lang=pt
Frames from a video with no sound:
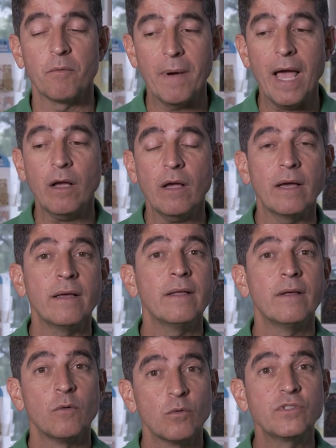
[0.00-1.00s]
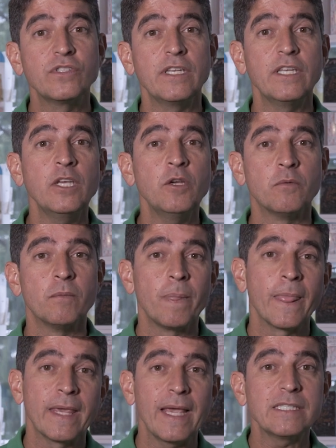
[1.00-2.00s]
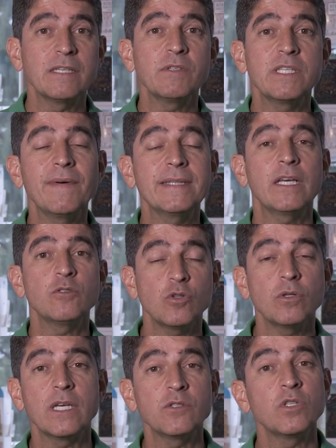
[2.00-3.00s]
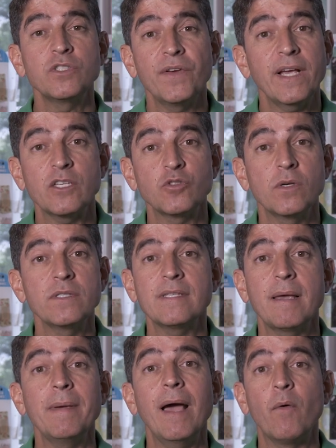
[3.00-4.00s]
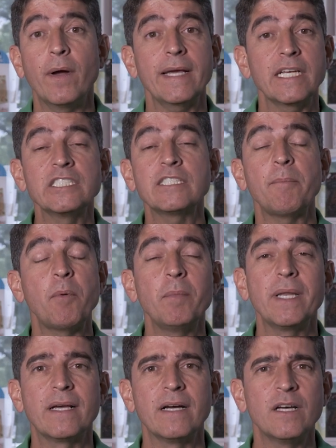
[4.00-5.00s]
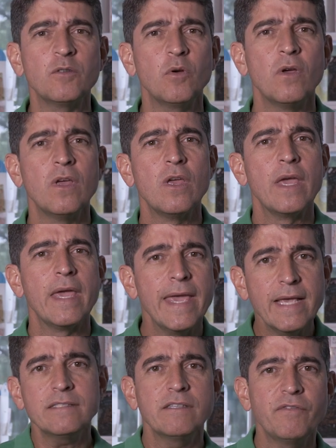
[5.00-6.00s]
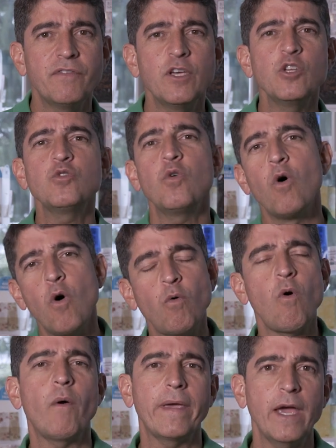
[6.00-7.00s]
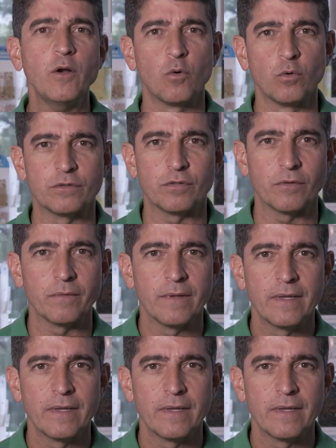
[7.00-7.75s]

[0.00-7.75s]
Marca o sininho, que assim você vai ter as notificações e saber a hora que a gente está publicando esse vídeo ou qualquer outro.